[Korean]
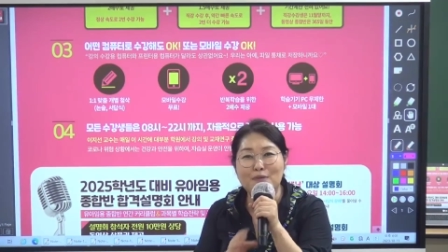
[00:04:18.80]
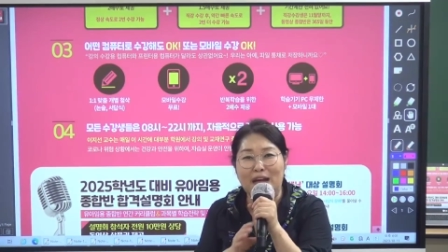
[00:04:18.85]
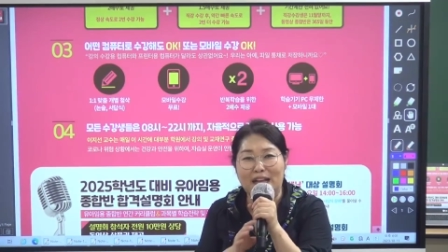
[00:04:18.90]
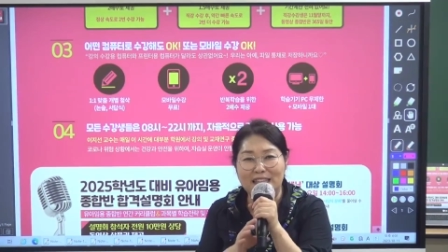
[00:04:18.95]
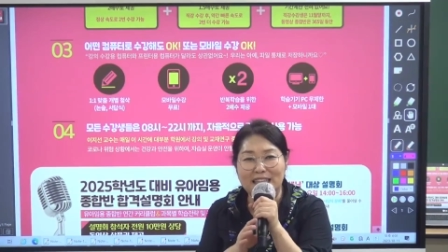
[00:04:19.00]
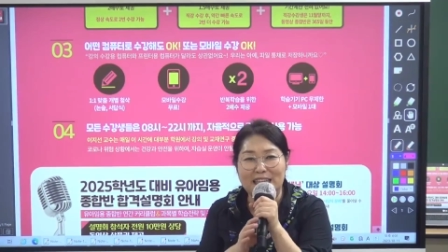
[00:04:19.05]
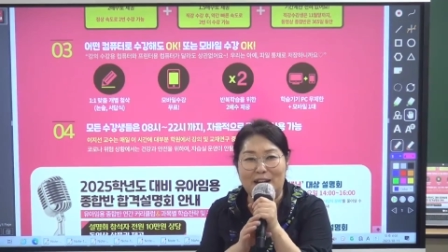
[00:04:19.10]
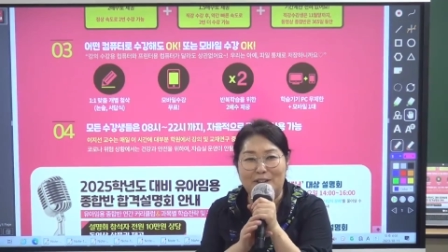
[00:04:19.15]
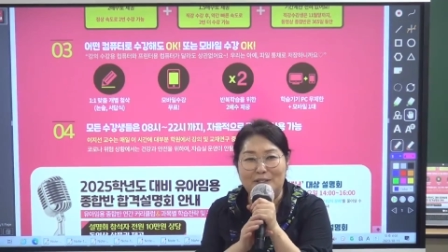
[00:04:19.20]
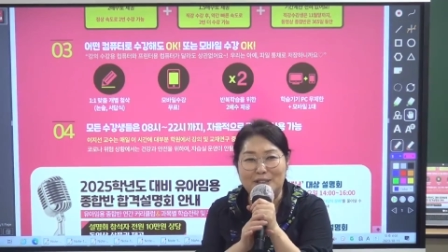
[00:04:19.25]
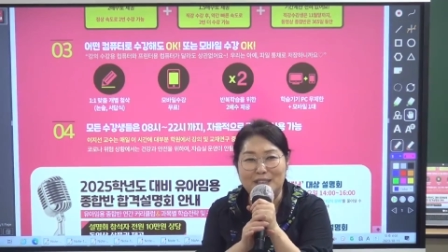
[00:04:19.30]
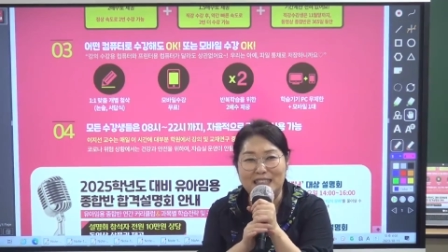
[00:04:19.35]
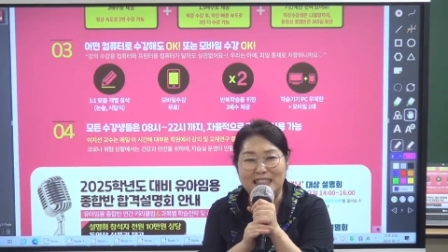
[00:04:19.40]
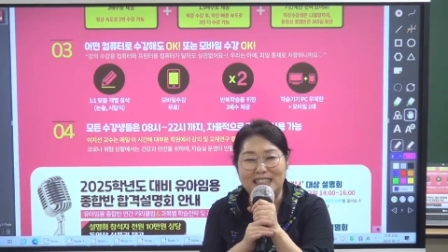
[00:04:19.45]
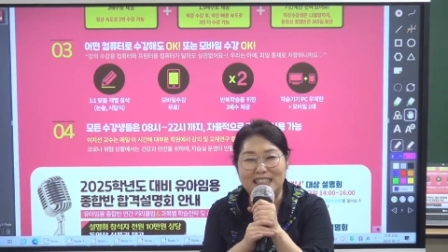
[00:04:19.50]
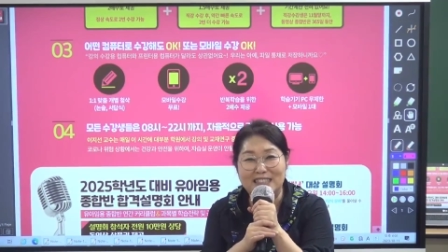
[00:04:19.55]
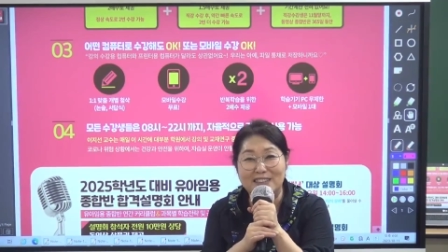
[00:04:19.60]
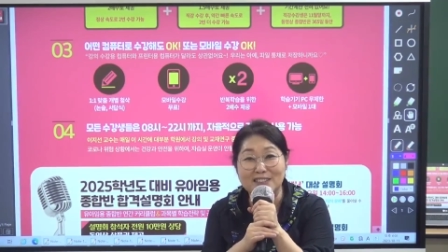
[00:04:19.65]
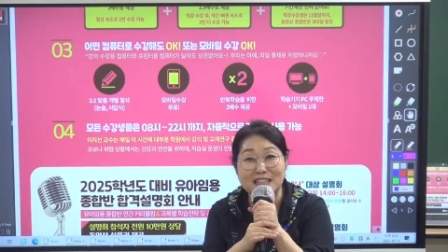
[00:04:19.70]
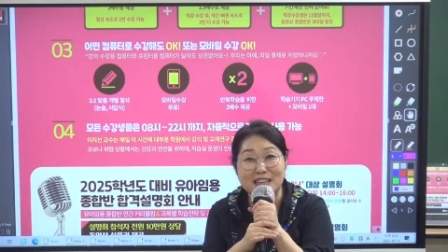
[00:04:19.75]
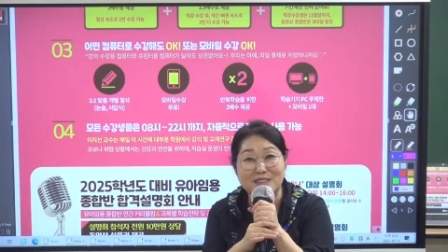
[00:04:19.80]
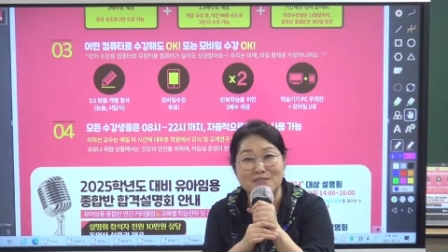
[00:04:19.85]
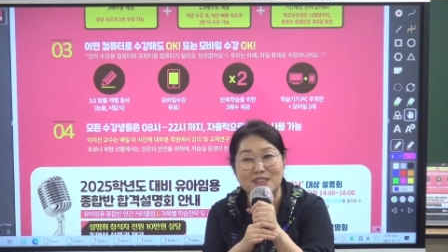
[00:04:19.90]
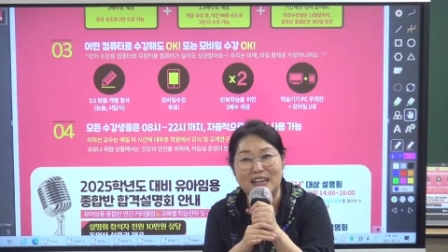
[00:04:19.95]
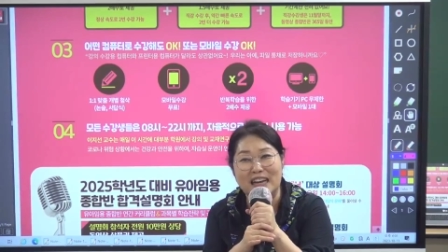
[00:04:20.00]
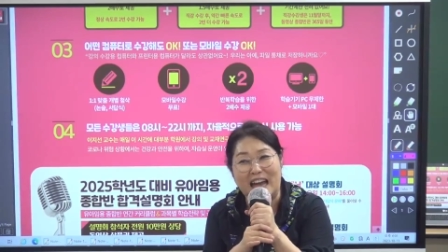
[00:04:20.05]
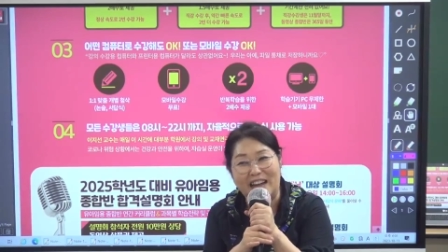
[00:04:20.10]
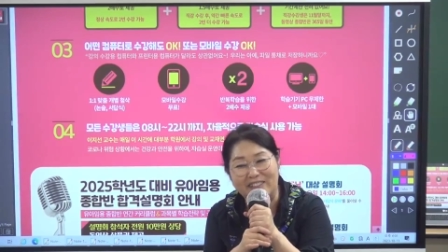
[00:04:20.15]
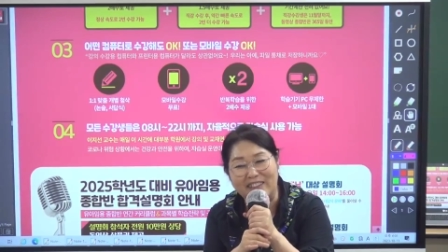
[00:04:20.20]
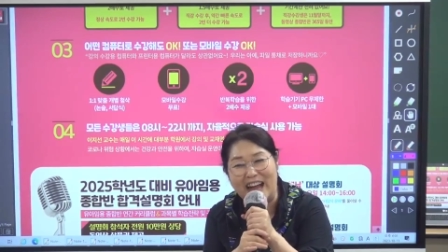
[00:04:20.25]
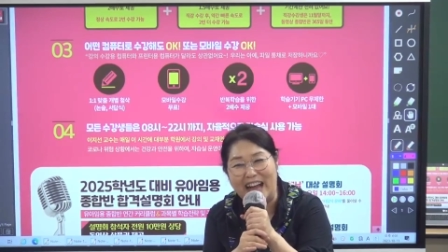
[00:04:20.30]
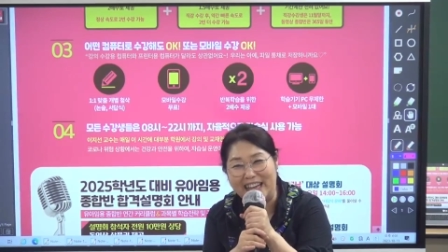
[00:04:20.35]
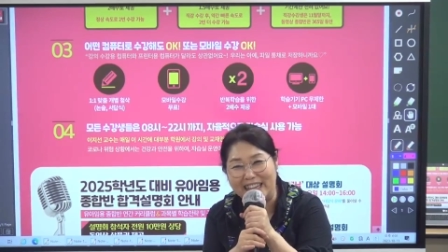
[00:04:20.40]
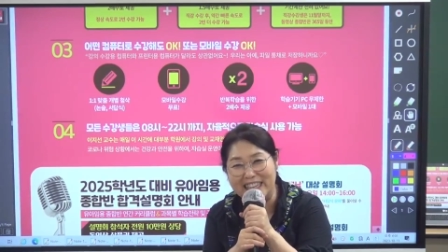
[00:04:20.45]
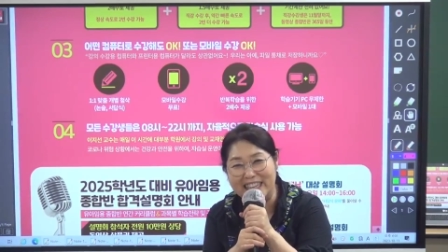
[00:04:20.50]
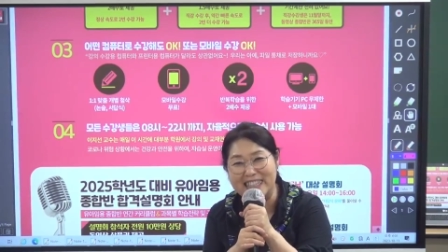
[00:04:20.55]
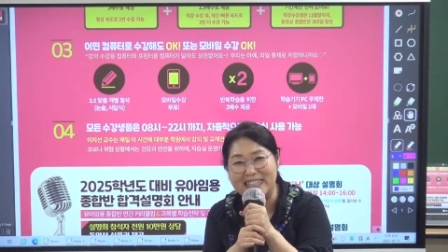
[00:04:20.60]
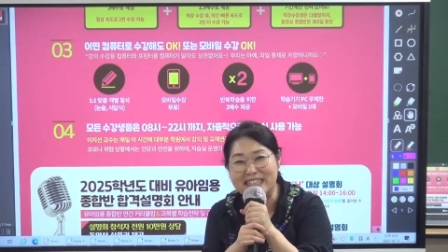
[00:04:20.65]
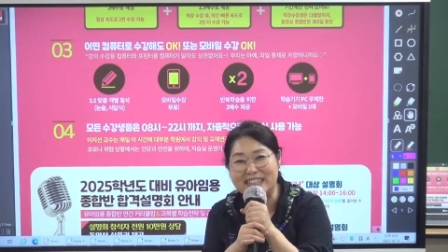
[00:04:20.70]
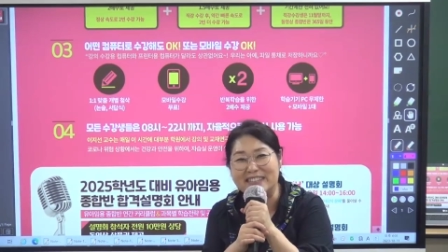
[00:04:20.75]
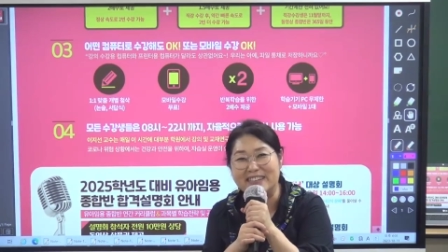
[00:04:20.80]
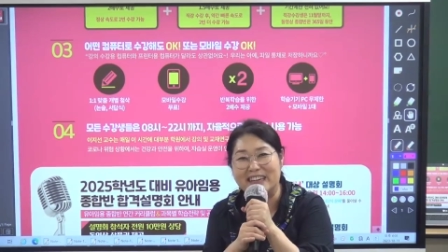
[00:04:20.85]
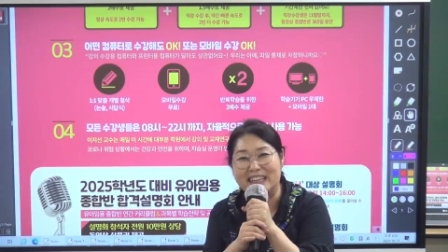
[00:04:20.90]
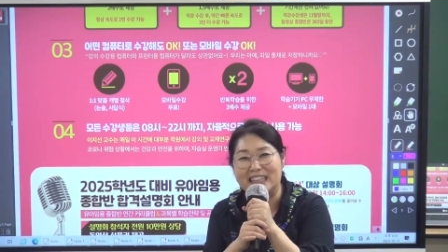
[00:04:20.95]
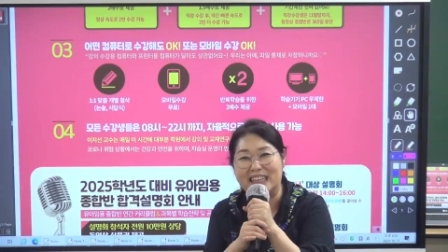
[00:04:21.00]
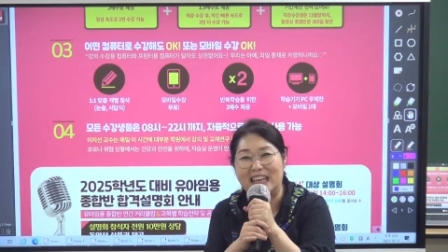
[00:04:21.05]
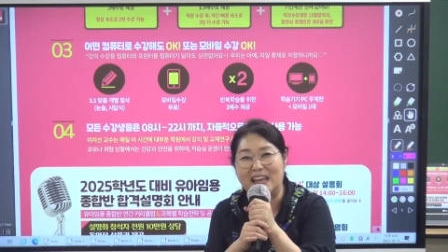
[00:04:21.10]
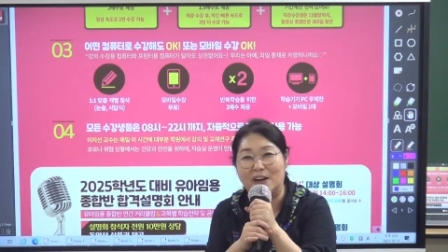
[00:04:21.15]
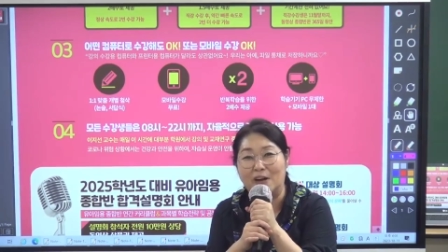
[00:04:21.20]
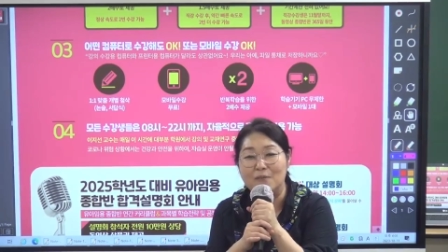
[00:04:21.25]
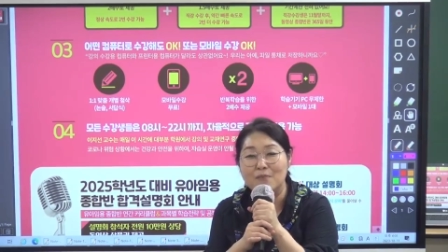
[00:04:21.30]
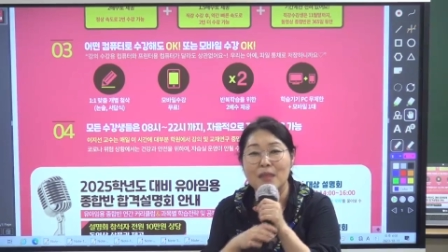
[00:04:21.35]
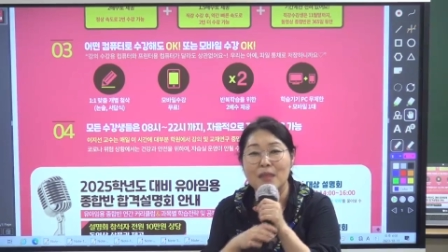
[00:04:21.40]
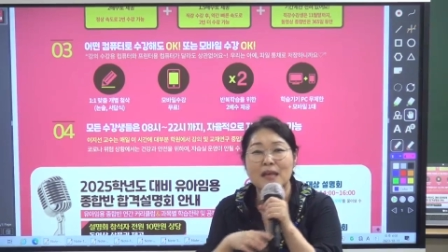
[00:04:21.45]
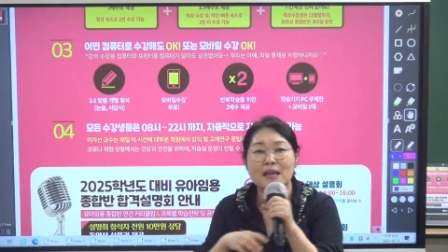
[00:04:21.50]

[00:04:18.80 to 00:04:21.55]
많이 나오시는 선생님들 아마 안 계실 것 같아요.